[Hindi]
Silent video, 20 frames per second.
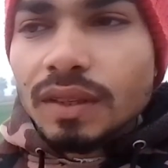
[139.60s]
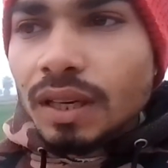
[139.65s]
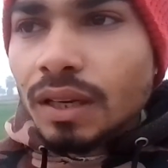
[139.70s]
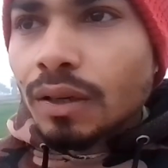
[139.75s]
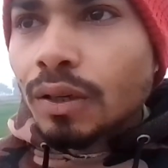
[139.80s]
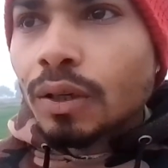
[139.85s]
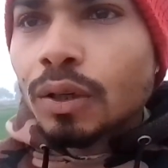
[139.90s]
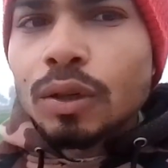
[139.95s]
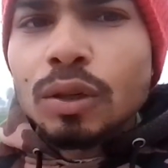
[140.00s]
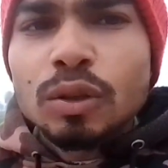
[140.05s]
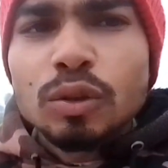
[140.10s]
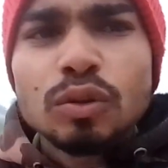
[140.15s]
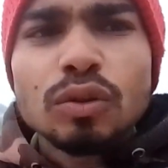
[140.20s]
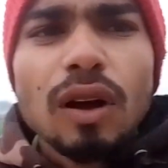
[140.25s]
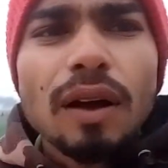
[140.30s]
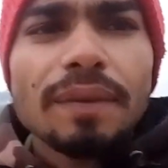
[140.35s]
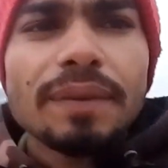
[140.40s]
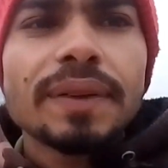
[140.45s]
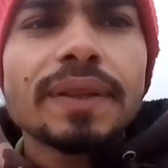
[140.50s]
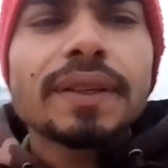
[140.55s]
तो काफ़ी
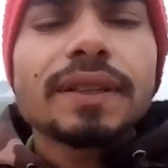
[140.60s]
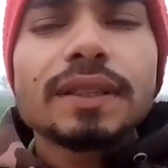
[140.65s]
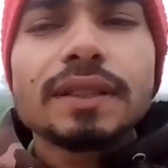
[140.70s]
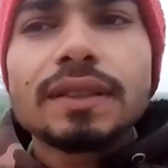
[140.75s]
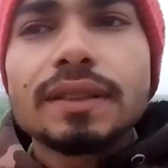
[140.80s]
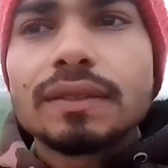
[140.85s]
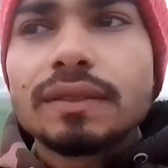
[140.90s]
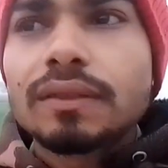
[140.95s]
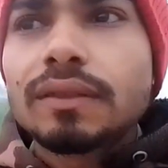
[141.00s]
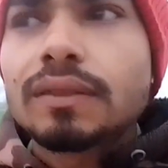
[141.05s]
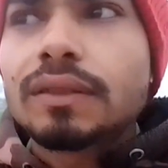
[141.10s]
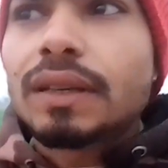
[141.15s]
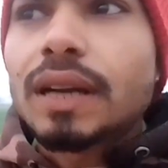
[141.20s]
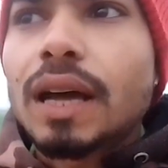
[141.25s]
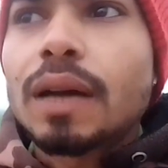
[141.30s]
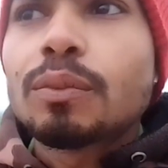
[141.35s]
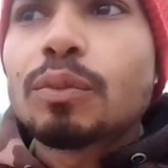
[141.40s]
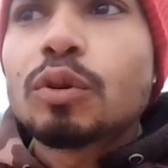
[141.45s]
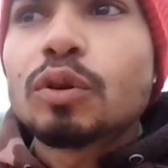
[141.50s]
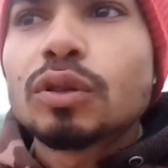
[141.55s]
टाइम हो
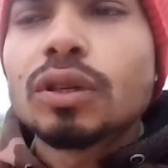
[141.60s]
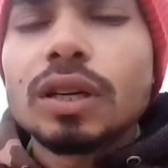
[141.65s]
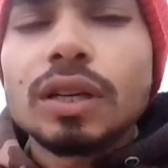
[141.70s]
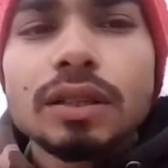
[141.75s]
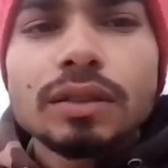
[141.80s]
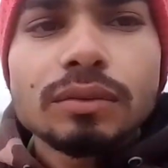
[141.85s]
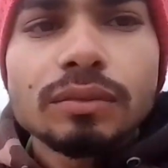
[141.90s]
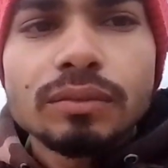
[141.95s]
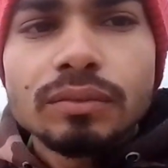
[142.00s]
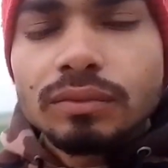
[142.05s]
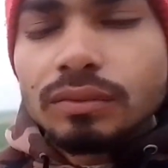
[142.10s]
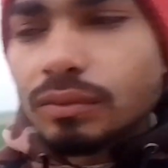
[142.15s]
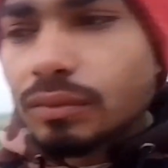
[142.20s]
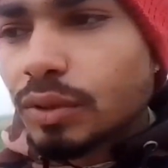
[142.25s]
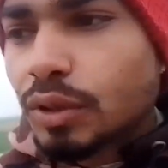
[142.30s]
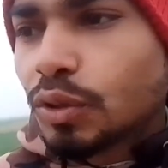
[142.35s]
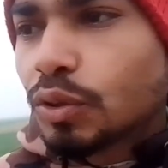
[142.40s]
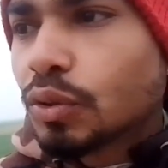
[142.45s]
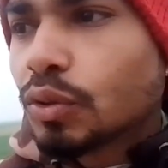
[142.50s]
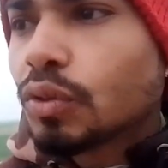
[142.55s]
गया वीडियो
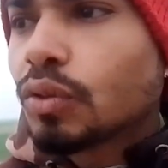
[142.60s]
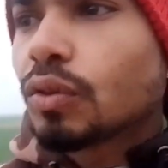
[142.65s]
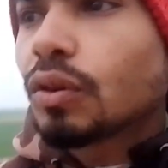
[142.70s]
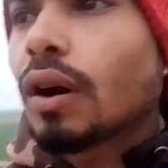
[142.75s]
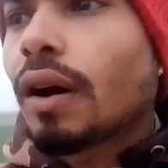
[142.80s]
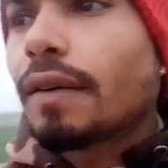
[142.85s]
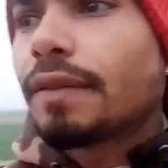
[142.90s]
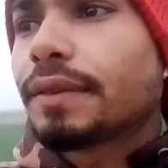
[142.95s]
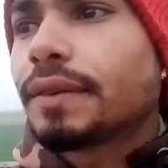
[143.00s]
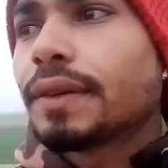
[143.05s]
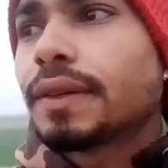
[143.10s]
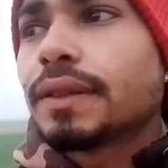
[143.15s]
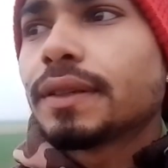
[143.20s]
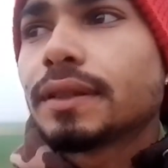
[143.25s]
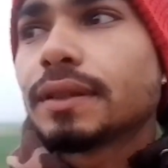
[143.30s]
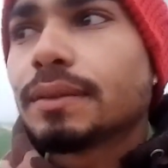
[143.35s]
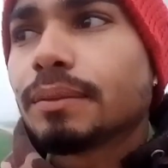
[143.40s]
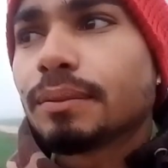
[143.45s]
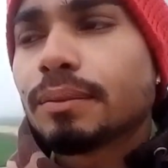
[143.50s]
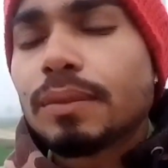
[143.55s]
काफ़ी
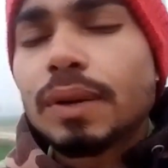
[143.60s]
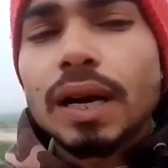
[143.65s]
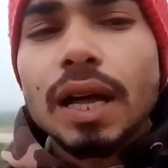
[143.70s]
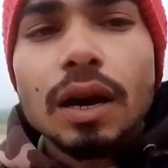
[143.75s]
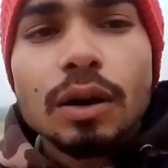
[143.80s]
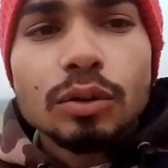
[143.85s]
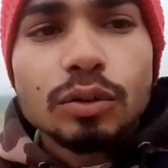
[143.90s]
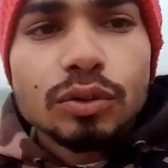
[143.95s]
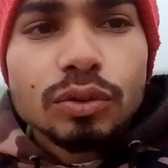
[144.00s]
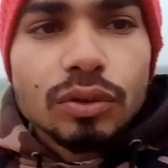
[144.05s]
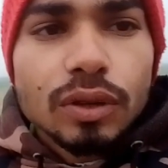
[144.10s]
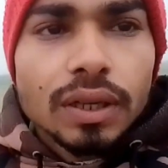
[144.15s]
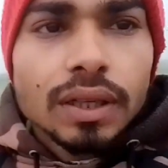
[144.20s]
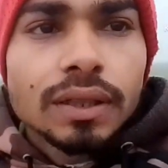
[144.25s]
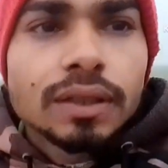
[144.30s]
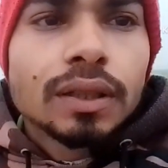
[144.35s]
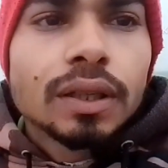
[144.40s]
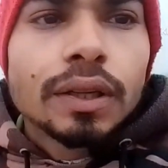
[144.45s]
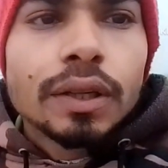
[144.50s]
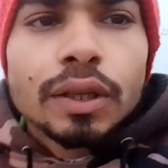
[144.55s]
बड़ा हो चुका है
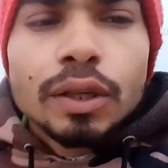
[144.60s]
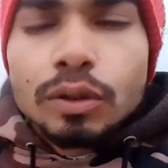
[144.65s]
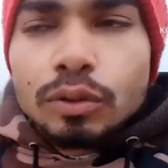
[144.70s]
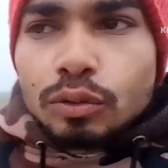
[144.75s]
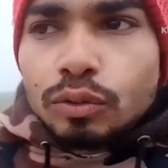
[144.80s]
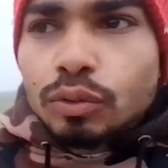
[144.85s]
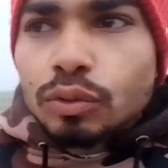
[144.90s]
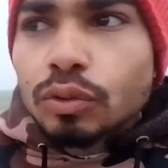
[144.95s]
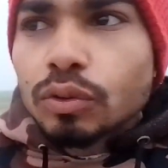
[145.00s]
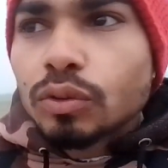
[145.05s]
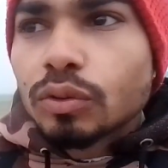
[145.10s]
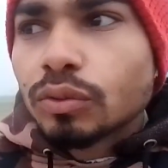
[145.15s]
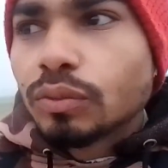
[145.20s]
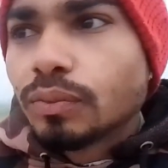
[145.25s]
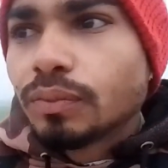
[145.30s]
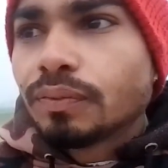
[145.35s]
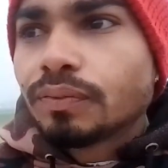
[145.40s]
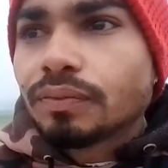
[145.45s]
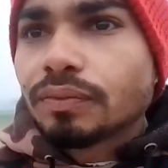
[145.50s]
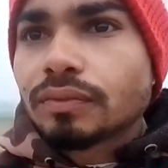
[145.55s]
तो
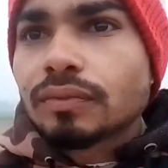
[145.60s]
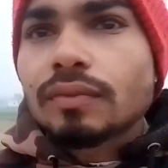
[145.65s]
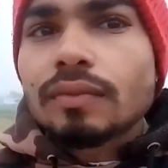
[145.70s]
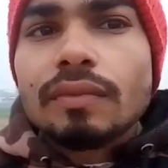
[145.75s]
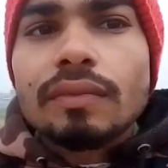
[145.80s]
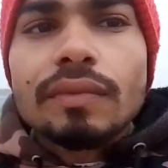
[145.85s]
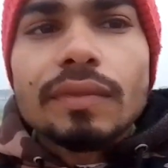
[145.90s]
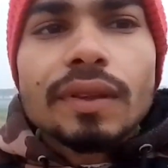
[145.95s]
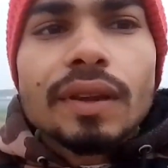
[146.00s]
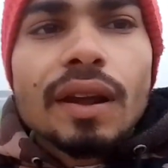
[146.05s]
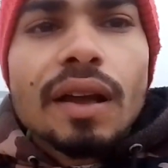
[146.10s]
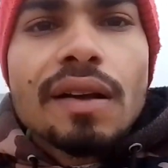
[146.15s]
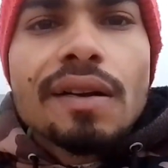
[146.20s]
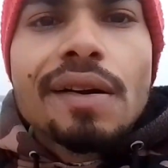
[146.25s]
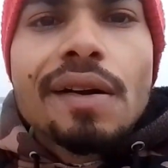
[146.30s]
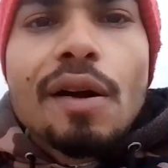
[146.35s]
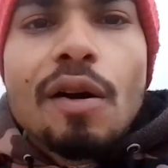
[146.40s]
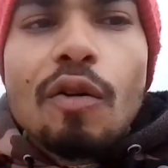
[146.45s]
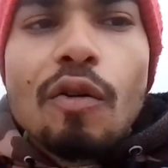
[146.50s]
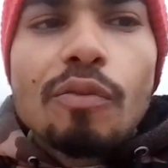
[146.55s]

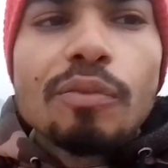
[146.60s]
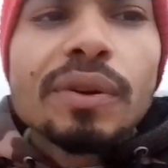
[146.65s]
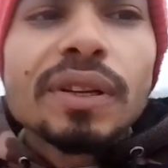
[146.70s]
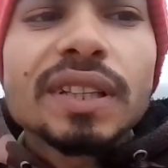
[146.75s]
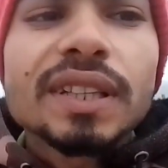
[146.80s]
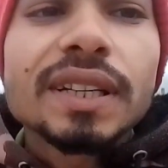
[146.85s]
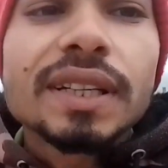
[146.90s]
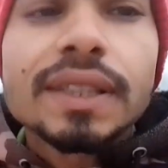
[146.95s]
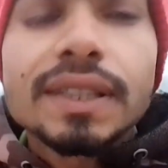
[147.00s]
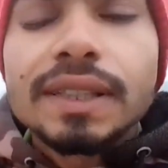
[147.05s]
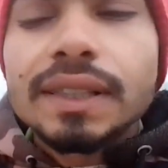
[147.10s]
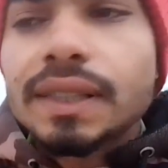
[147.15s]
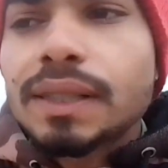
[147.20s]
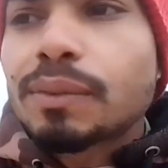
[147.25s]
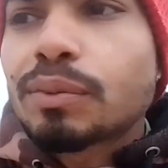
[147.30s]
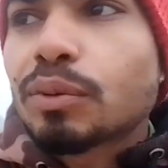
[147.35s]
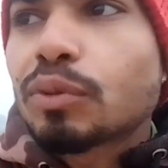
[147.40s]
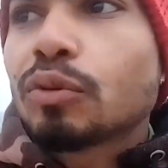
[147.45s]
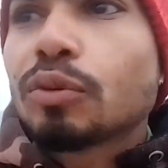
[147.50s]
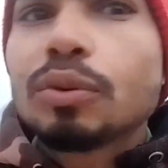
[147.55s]
उम्मीद करते हैं आप लोग को
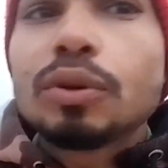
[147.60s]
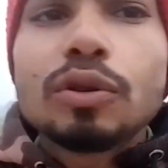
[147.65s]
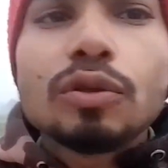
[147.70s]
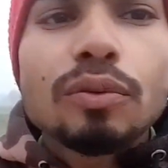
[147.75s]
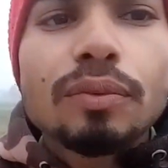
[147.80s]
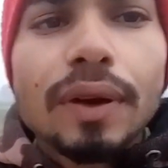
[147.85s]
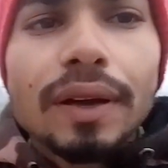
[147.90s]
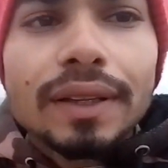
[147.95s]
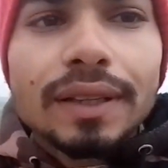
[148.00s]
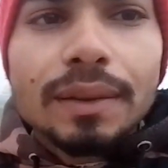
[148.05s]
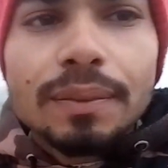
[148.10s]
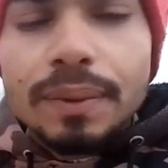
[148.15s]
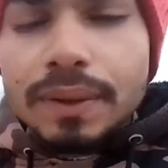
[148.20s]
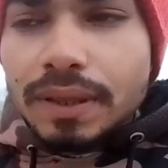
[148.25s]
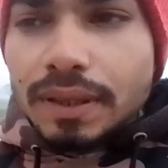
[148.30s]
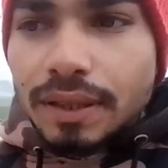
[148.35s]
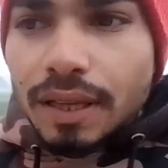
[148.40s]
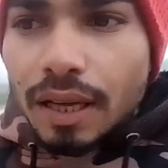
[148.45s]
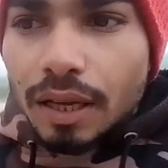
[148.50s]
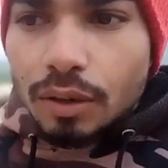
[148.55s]
वीडियो बेहतर पसंद आया
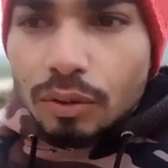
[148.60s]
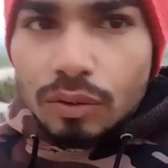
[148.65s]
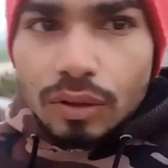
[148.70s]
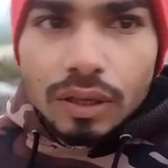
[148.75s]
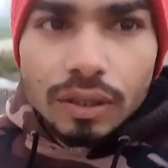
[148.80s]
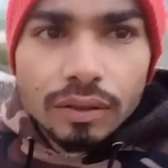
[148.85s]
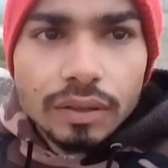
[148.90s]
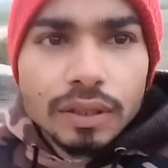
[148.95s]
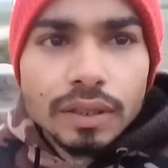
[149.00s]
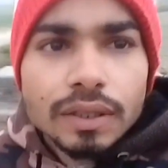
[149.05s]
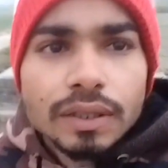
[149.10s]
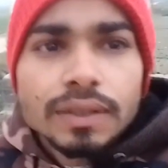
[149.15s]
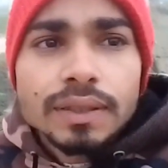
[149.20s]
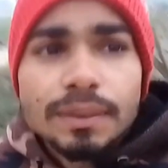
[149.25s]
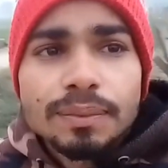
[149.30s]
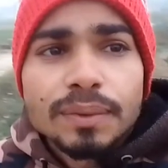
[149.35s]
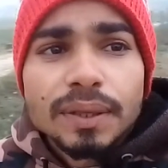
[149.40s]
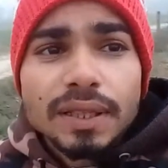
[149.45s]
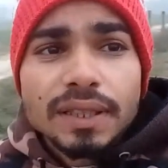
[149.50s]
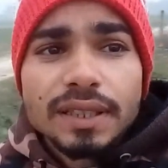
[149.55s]
होगा तब तक
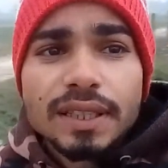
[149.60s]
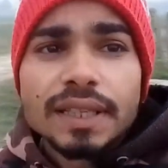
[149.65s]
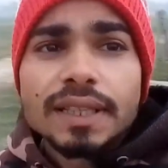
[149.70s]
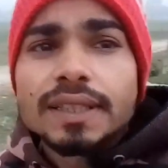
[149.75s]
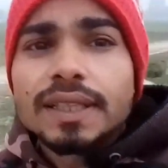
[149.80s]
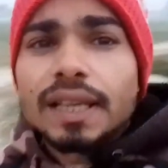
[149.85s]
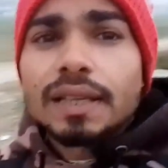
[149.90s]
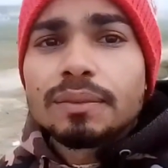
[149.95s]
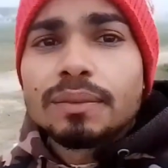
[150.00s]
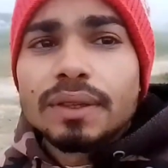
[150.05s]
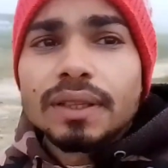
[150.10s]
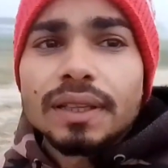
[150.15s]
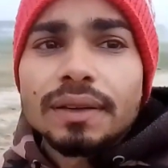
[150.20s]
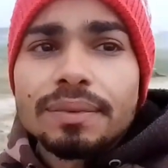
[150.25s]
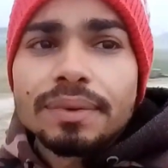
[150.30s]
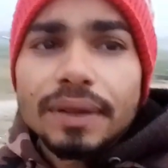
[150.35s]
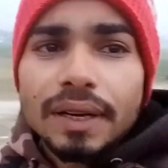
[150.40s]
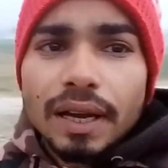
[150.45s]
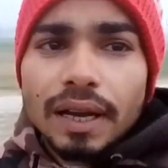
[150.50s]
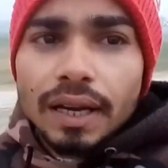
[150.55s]
दे इजाज़ मिलते फिर
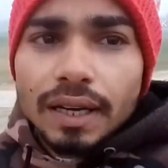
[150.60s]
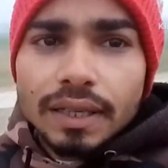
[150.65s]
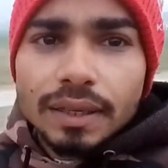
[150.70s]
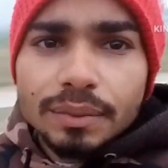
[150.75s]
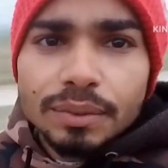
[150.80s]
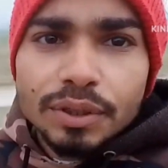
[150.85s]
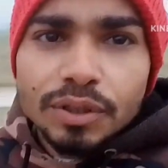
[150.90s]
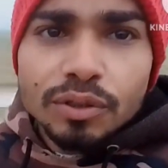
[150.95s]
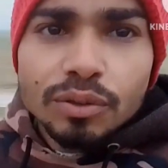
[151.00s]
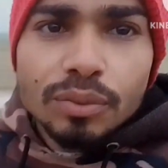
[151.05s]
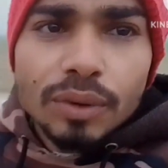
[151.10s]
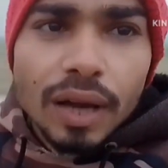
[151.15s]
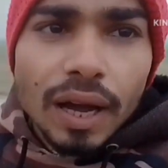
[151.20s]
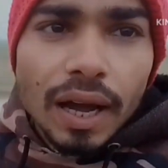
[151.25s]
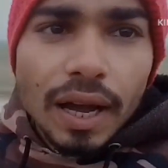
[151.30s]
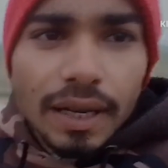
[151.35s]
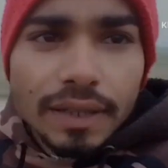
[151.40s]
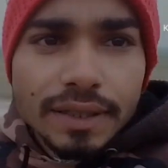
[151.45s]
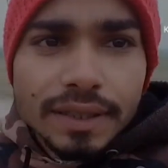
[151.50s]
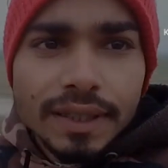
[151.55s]
अगले वीडियो में आज के
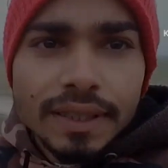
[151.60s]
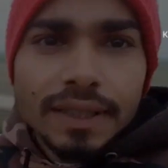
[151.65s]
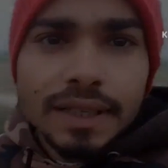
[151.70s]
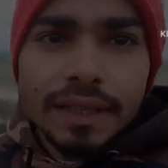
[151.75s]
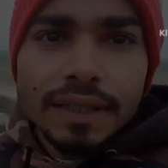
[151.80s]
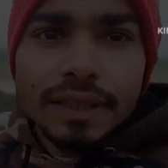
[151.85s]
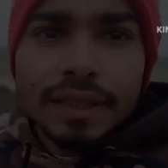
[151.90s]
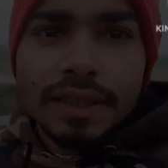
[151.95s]
लिए इतना ही